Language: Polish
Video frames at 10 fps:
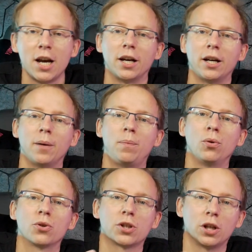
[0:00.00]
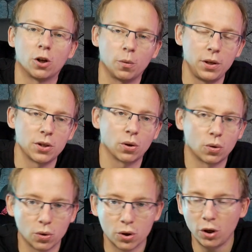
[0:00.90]
e, plus e, Robinson
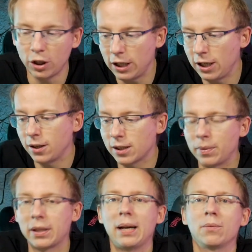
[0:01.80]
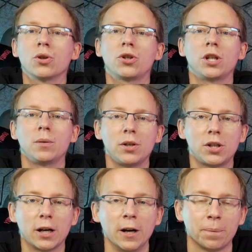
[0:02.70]
Crusoe i zapytałem, co
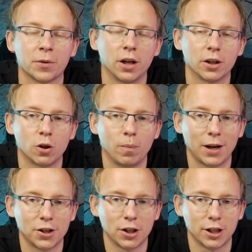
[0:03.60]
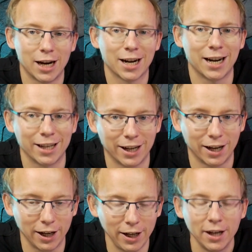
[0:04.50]
chcielibyście zobaczyć zobaczyć na
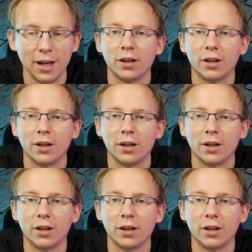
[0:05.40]
kanale.